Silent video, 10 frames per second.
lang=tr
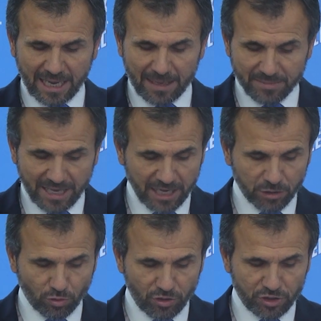hem de
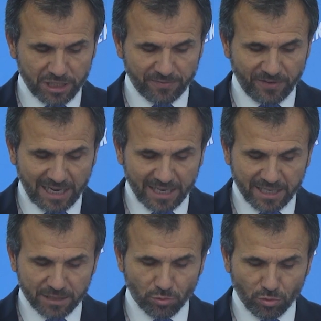ekolojik
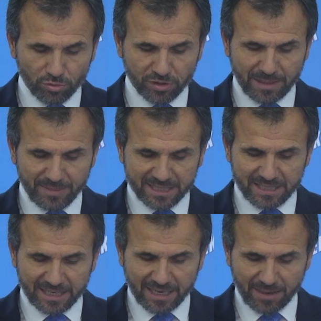felaket olur
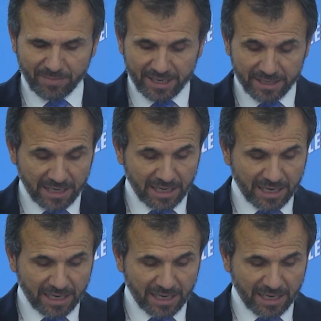demesine rağmen